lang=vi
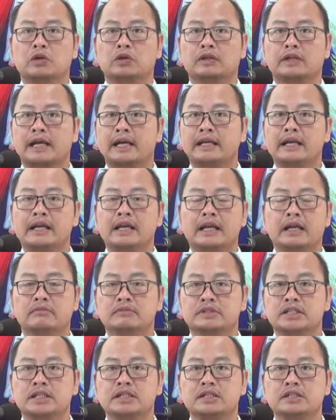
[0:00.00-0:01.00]
ra đi làm
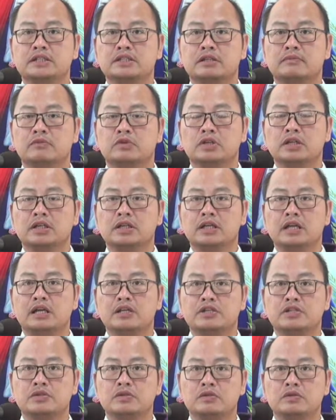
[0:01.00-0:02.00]
chứng cho một đức
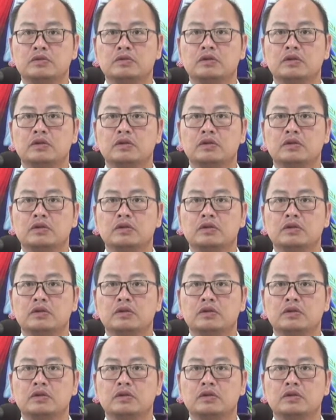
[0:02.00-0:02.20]
giêsu